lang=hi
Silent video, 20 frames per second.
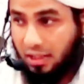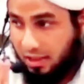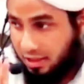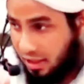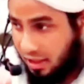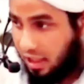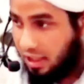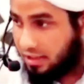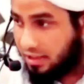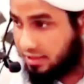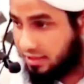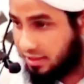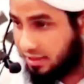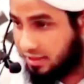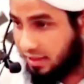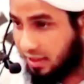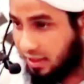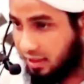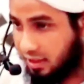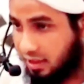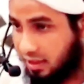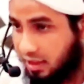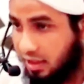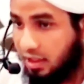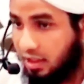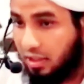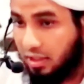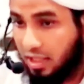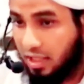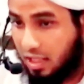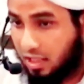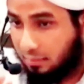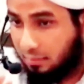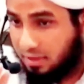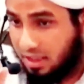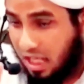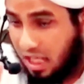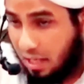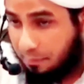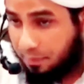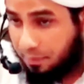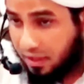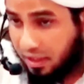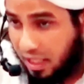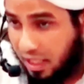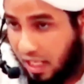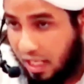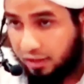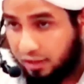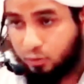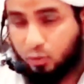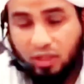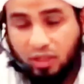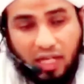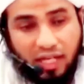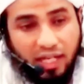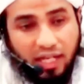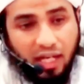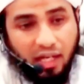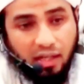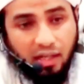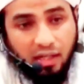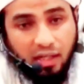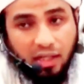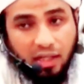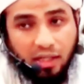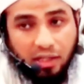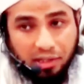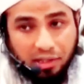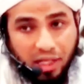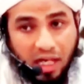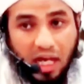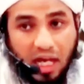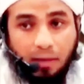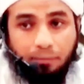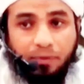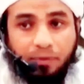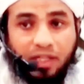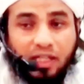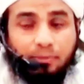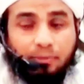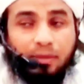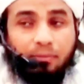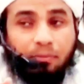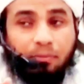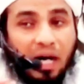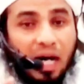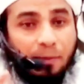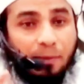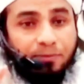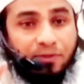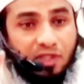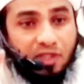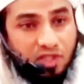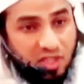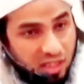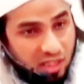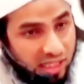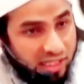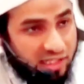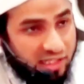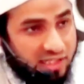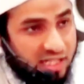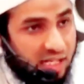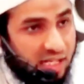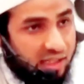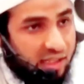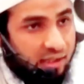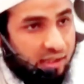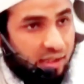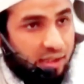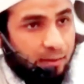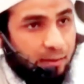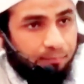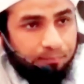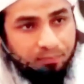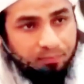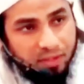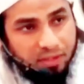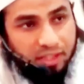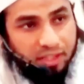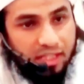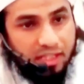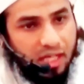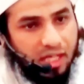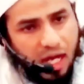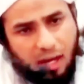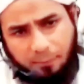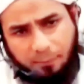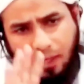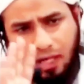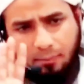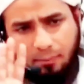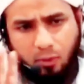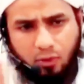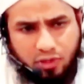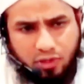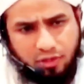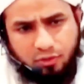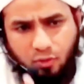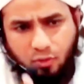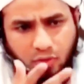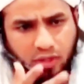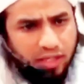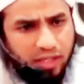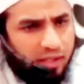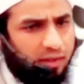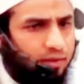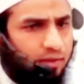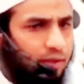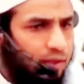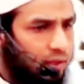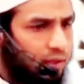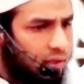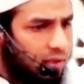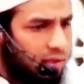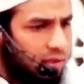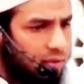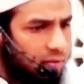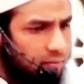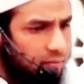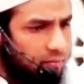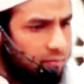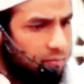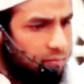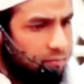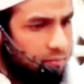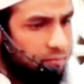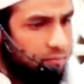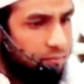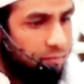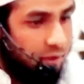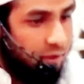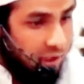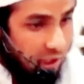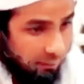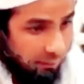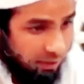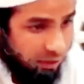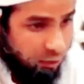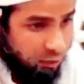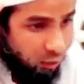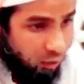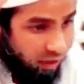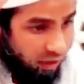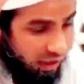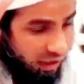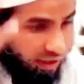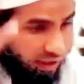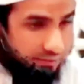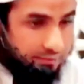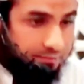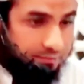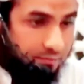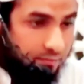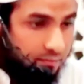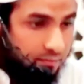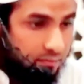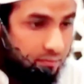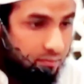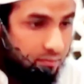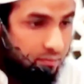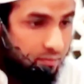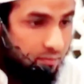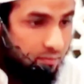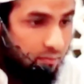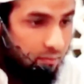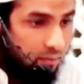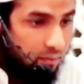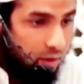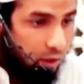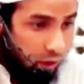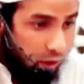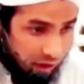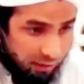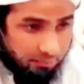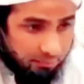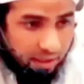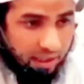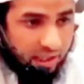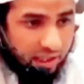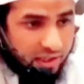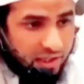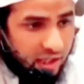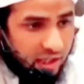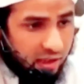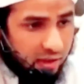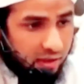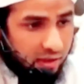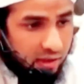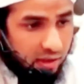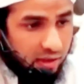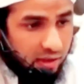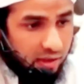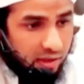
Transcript: न डांटते थे न कभी आपने हाथ उठाया न आपने कभी बाप से शिकायत जाके की नहीं आप खामोश हैं सुन रहे हैं नबी सुन रहे हैं और अम्मा आयशा